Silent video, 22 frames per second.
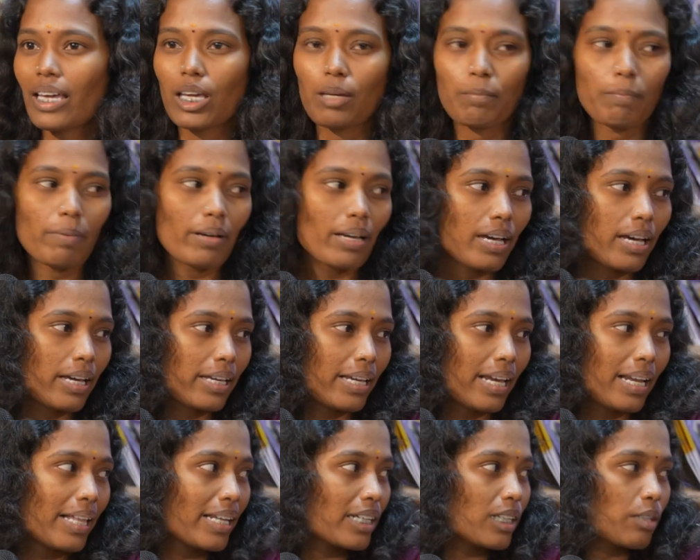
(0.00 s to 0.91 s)
இப்போ
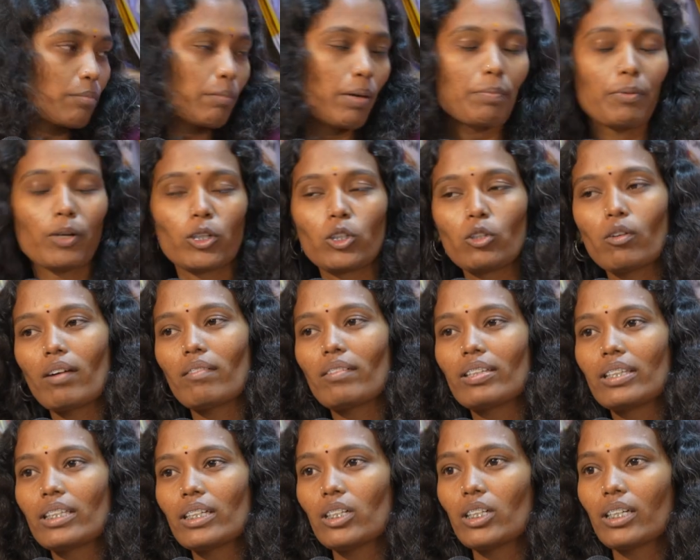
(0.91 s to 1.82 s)
எல்லாருக்குமே பொதுவாக
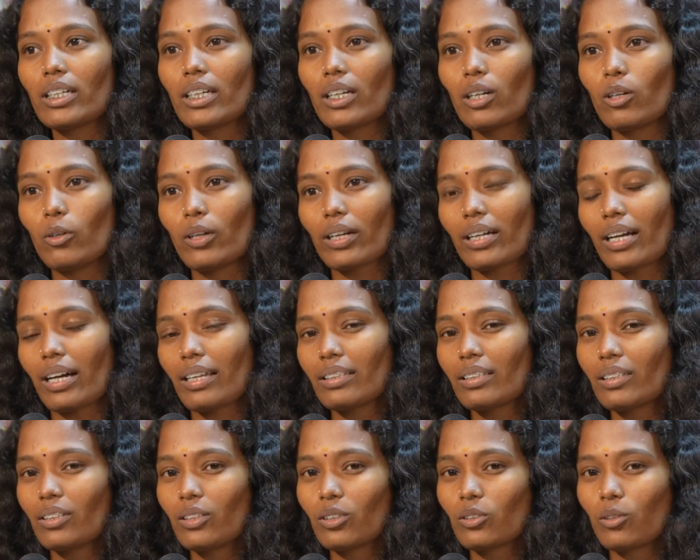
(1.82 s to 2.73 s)
வந்து ஒரு
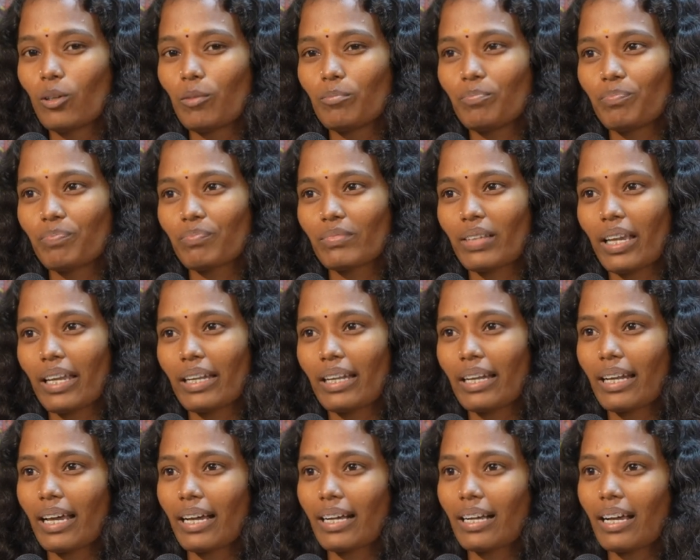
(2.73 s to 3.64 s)
கருத்து இருக்கும்
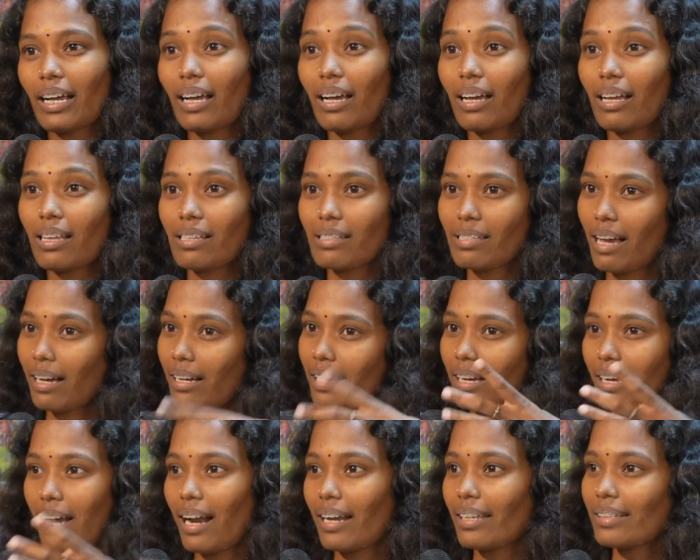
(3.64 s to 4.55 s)
என்னன்னாக்கா
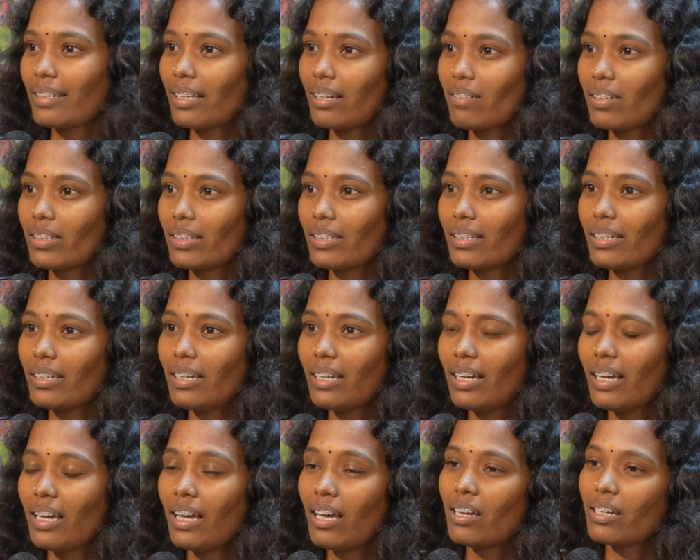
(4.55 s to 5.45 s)
சங்க காலத்தில் வந்து
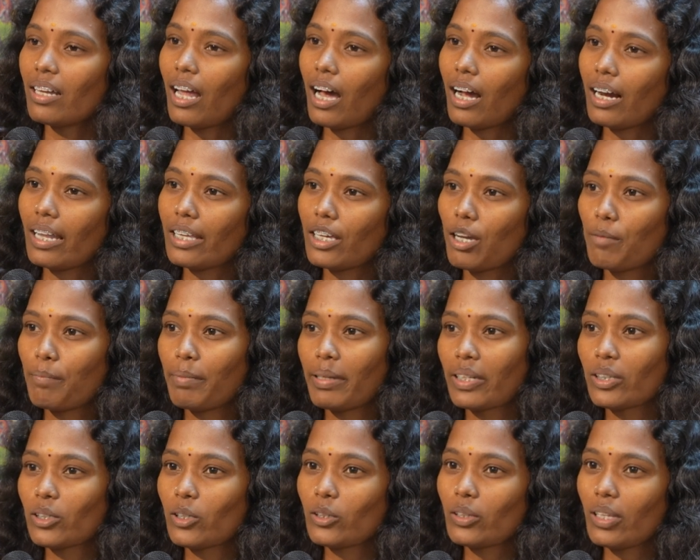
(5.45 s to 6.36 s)
நாங்களாம்
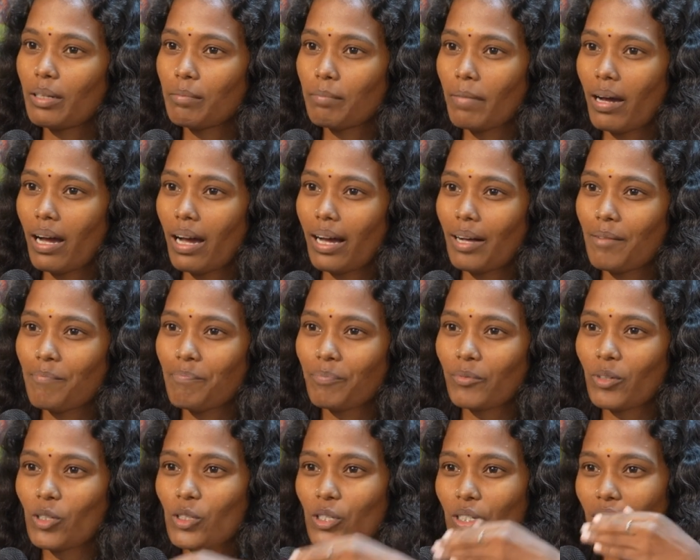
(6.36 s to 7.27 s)
எப்படி இருந்தோம் தெரியுமா
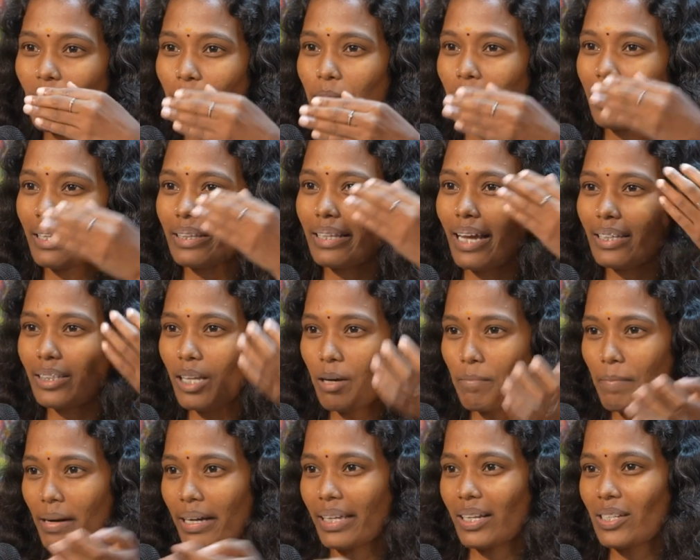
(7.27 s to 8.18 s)
கொஞ்சம் நம்மளுடைய தாத்தா
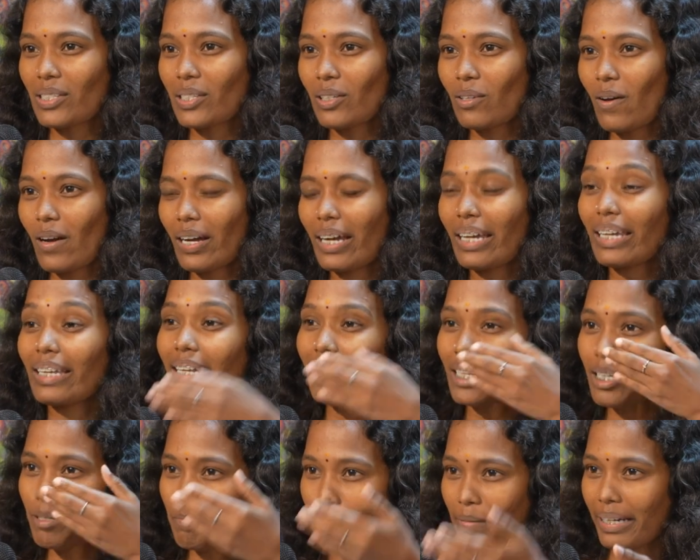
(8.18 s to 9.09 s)
பாட்டிகள் சொல்லுவாங்க
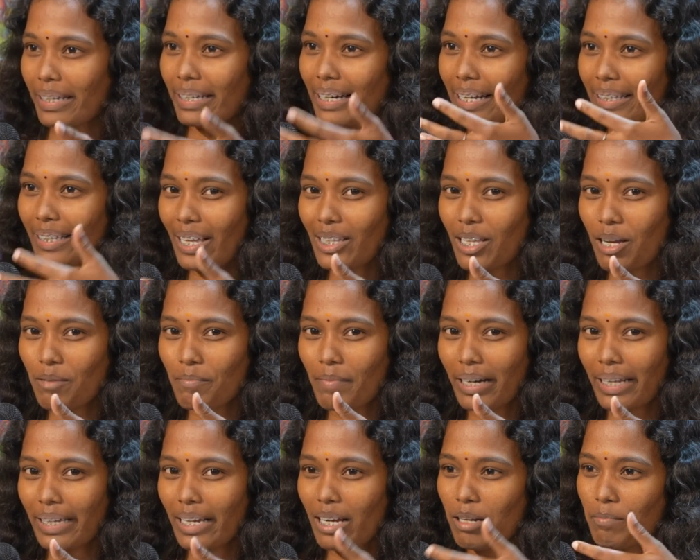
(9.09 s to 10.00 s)
இல்லை இப்போ இருக்கிற தாத்தா
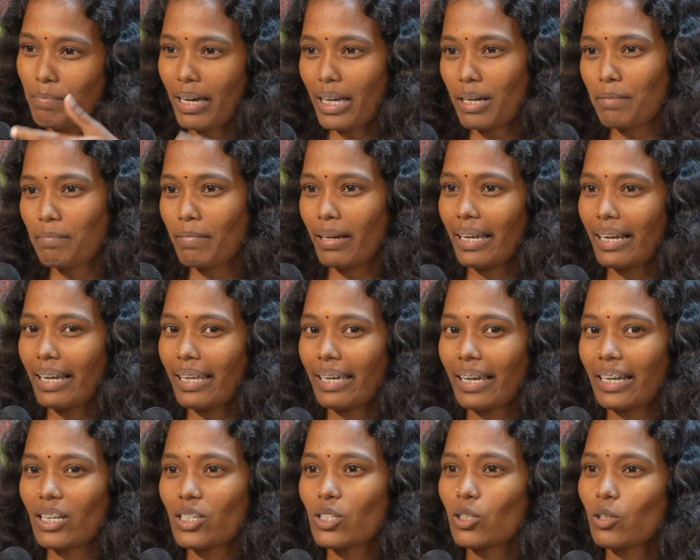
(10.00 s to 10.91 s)
பாட்டிகள் பேர
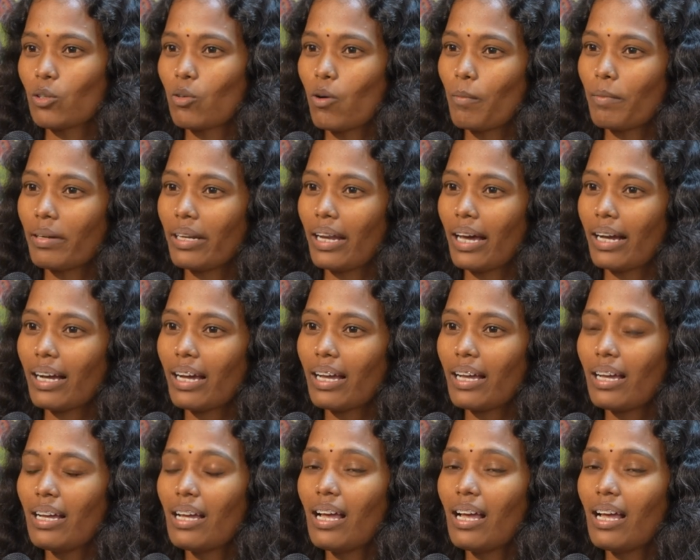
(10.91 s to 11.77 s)
பிள்ளைங்களுக்கு என்ன சொல்லுவோம் அப்படின்னாக்கா